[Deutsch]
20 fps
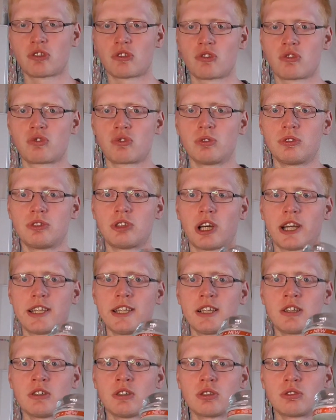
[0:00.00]
Das ist so ein
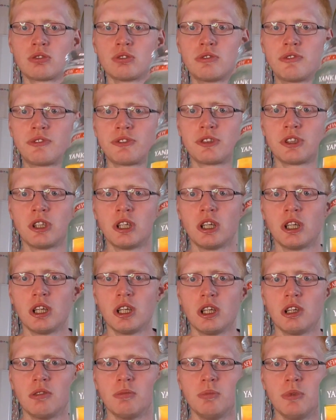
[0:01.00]
Tanniker-Duft
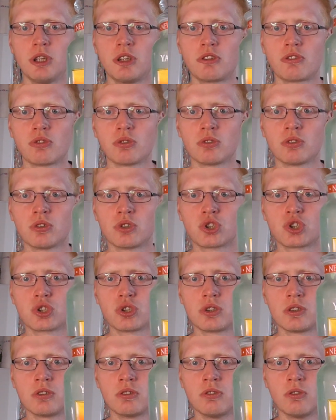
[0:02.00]
mit so einer
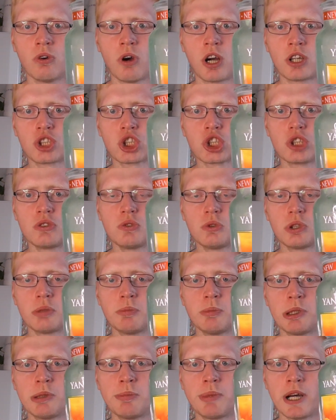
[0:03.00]
schönen
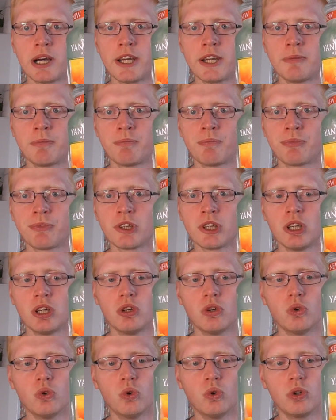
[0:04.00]
Orangennote mit bei.
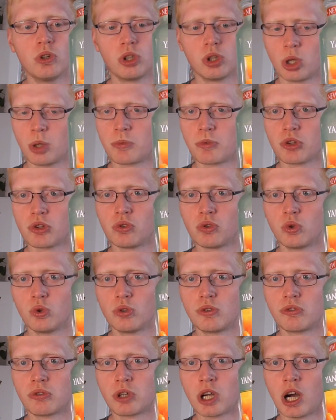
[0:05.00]
Und gibt es auch noch
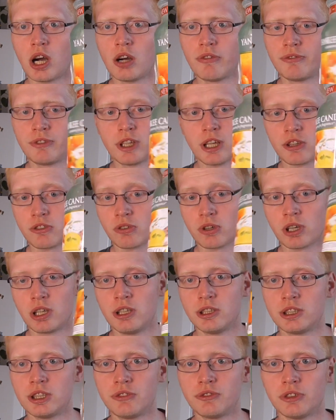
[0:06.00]
gut zu kaufen, der ist auch
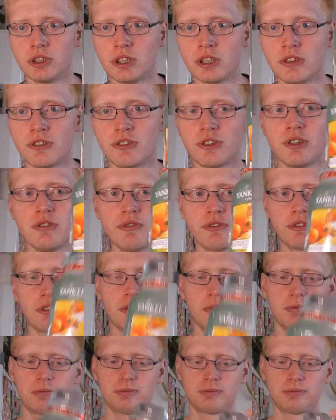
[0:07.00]
relativ intensiv.